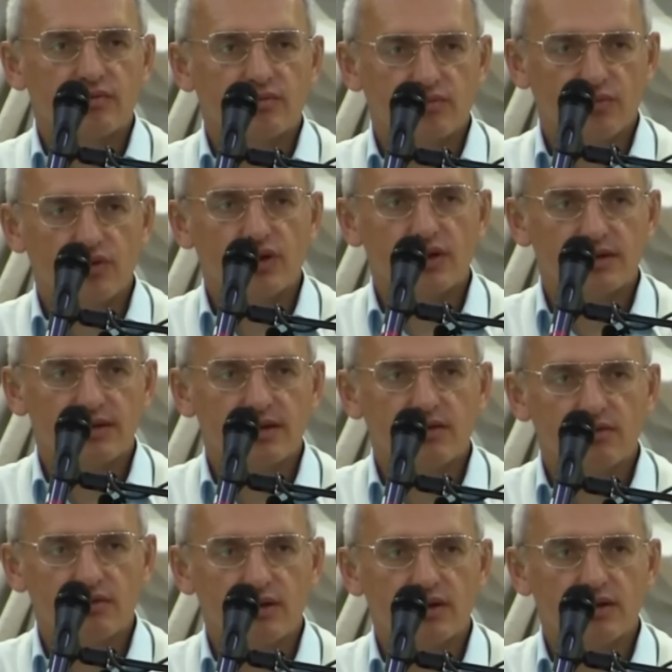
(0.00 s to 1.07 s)
В Боге
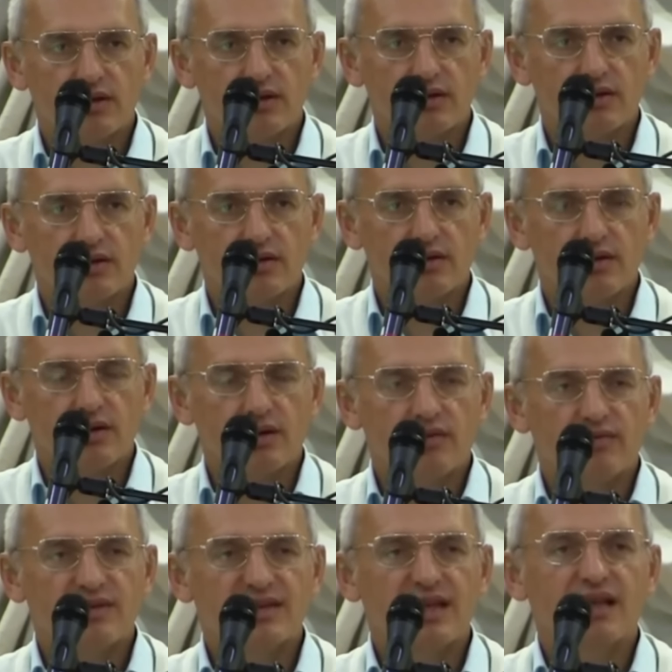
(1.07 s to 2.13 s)
силу найдите.
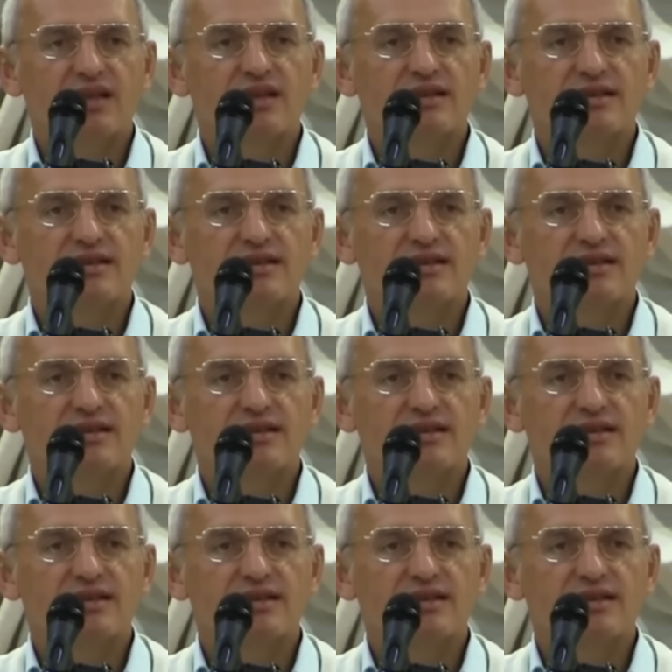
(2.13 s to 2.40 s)
Вы станьте